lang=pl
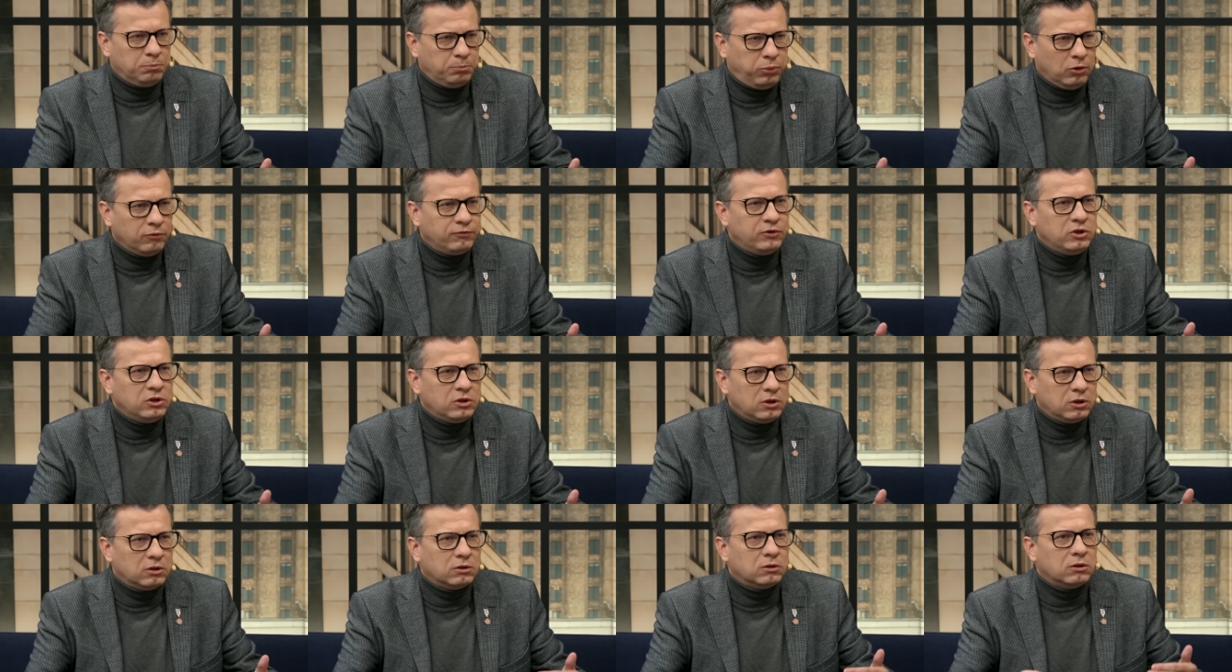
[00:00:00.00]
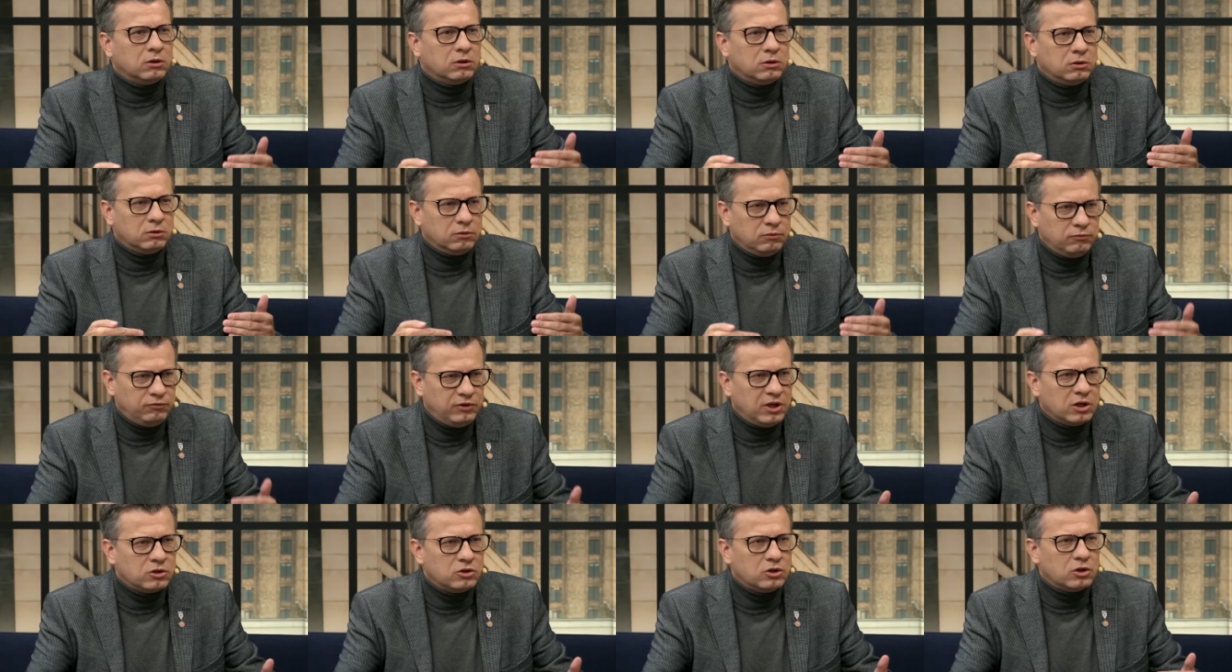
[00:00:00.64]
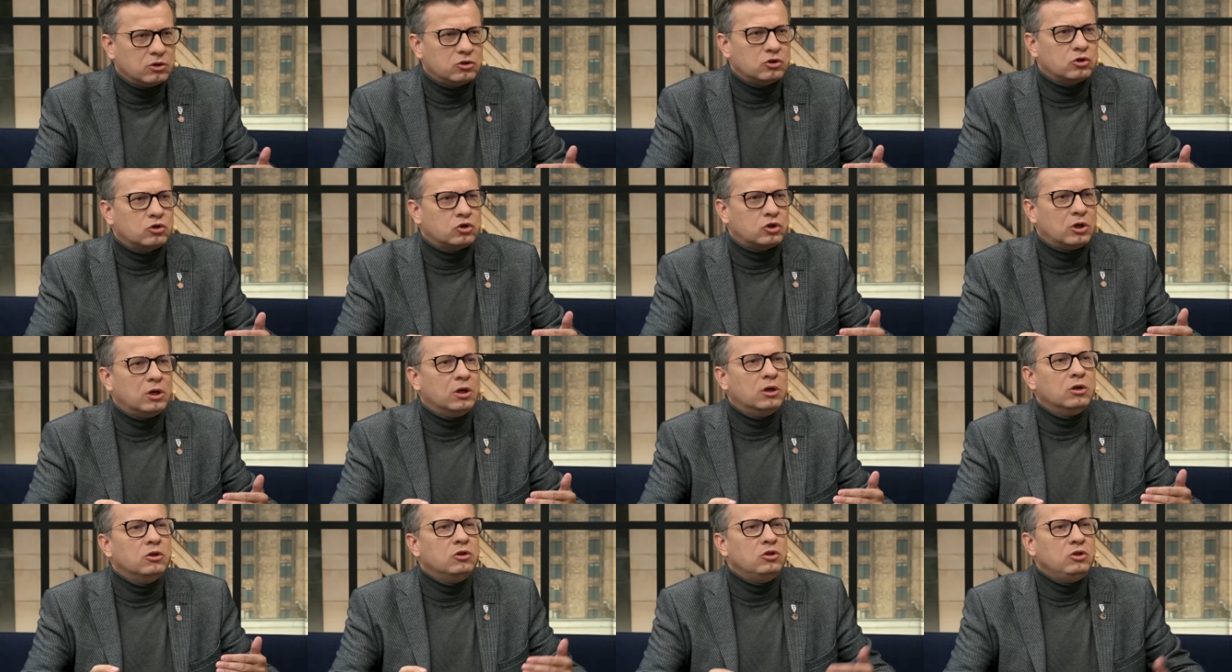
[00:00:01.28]
powinien wiedzieć,
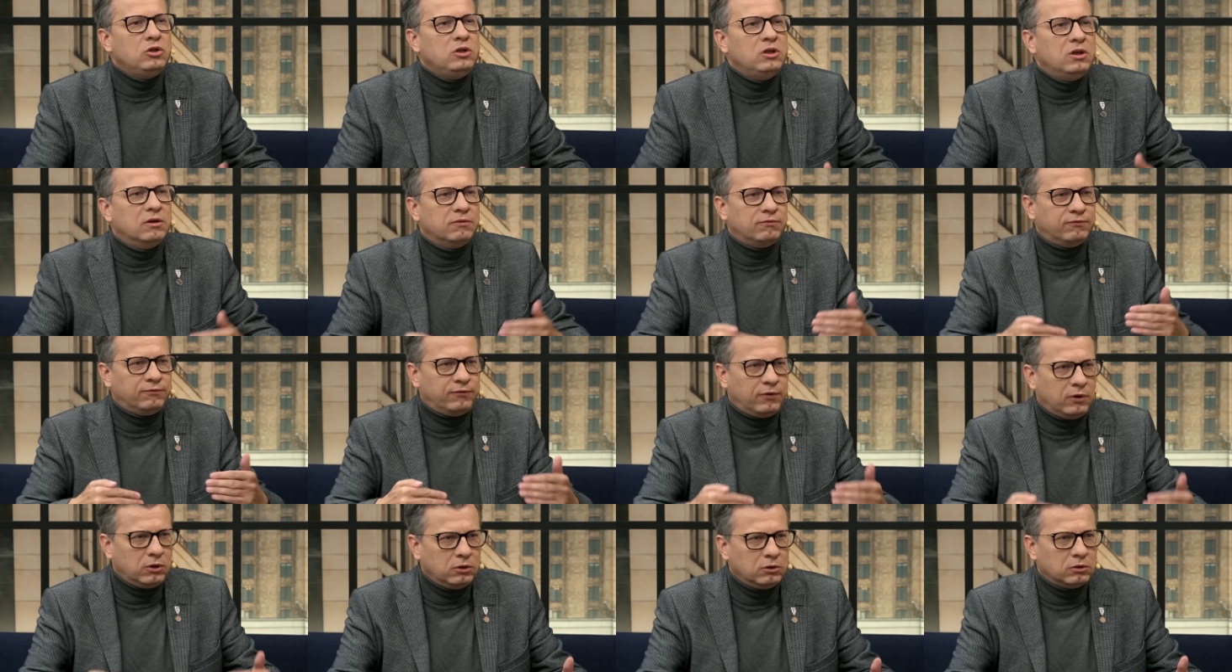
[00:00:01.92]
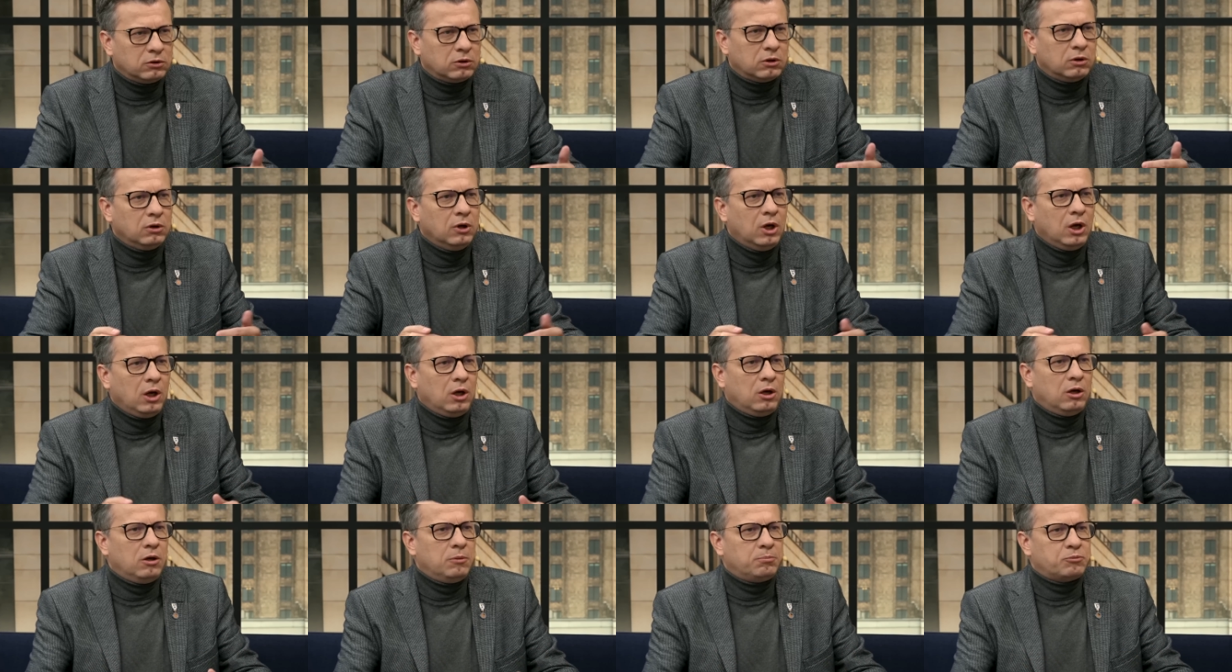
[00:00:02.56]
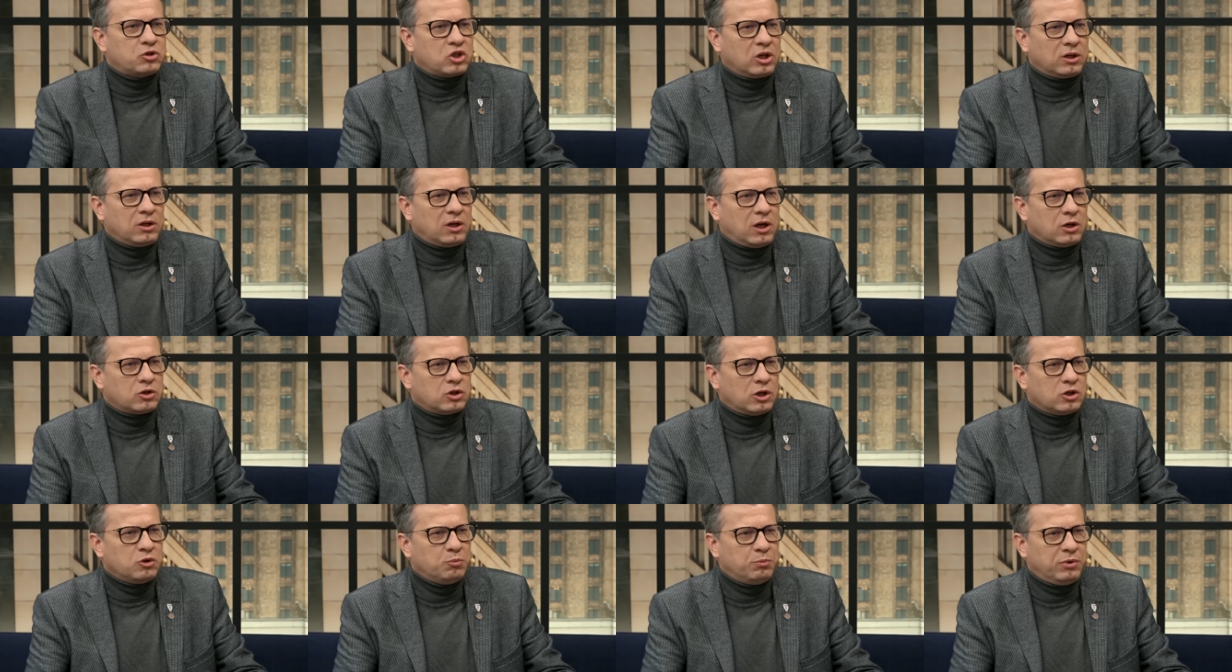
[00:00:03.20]
że nie wolno
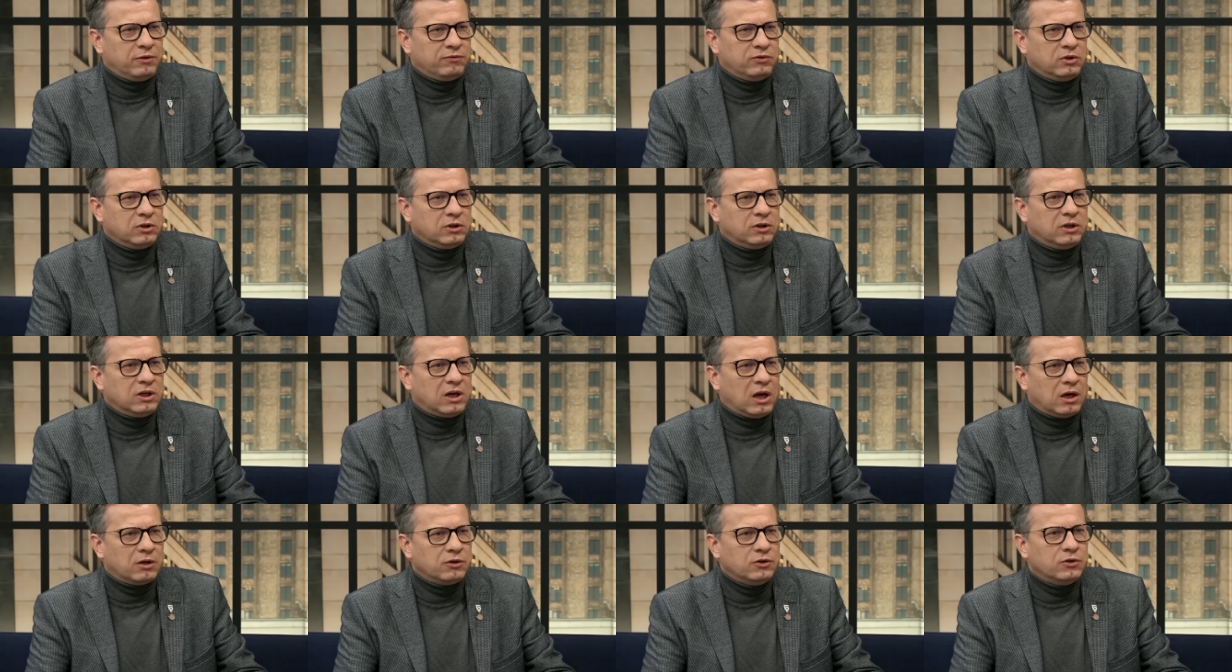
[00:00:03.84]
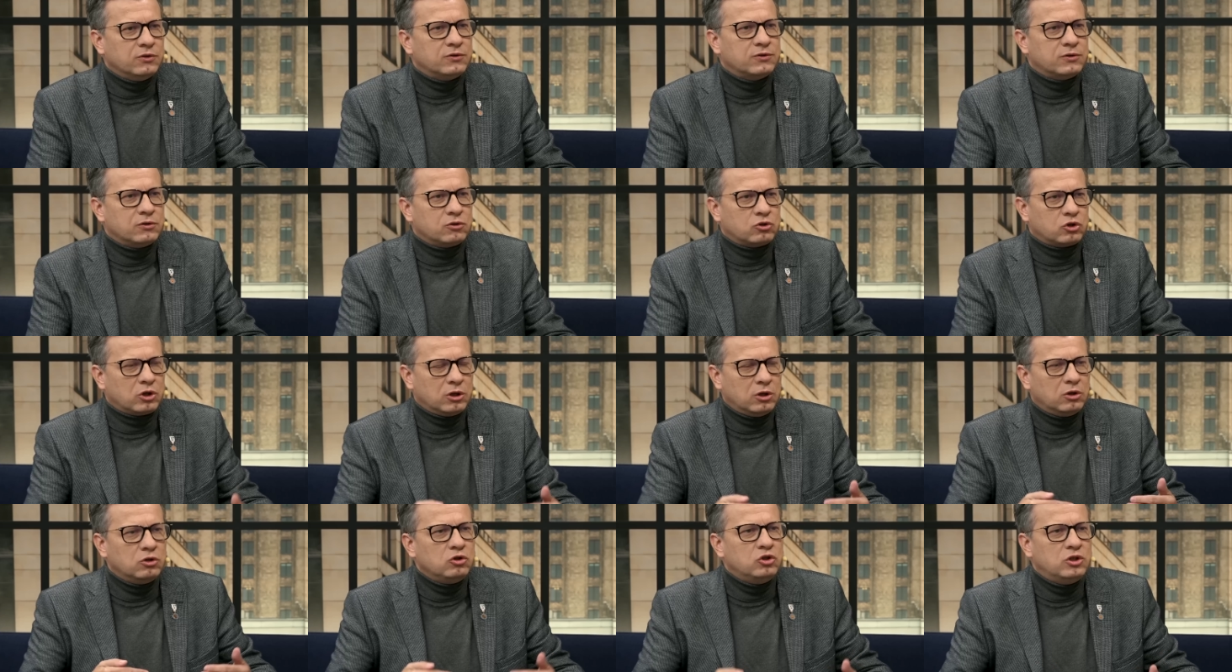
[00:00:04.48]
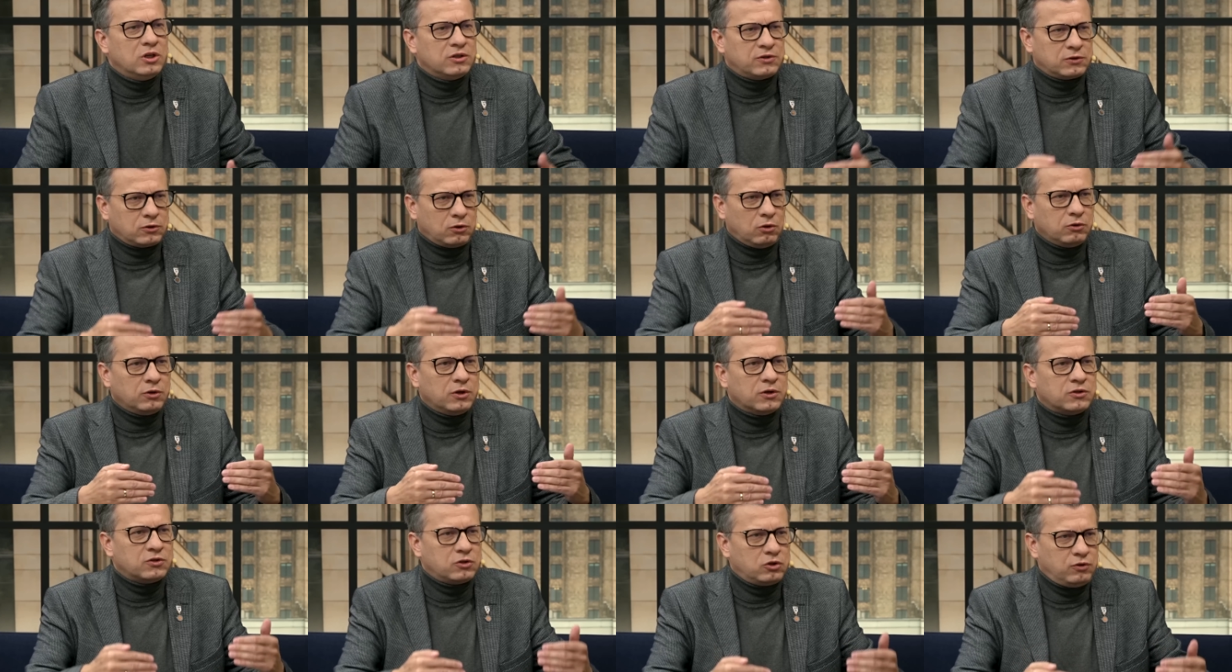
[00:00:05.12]
przekraczać pewnych granic, że
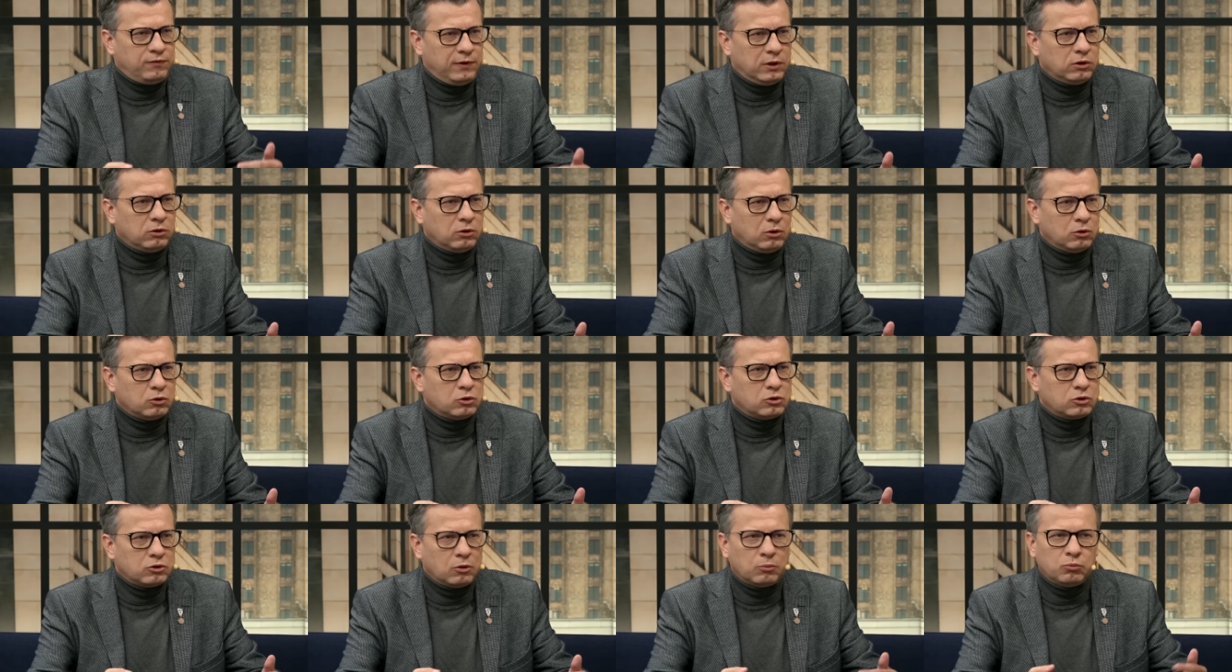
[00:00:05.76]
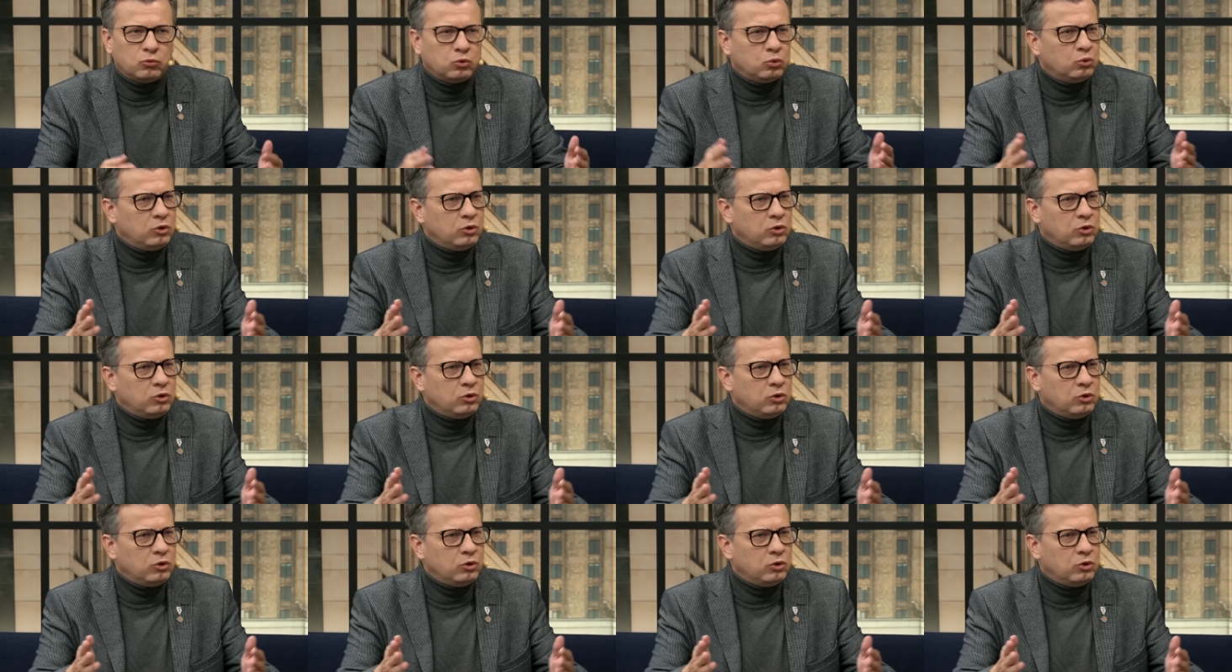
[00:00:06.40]
dziecko jest świętością.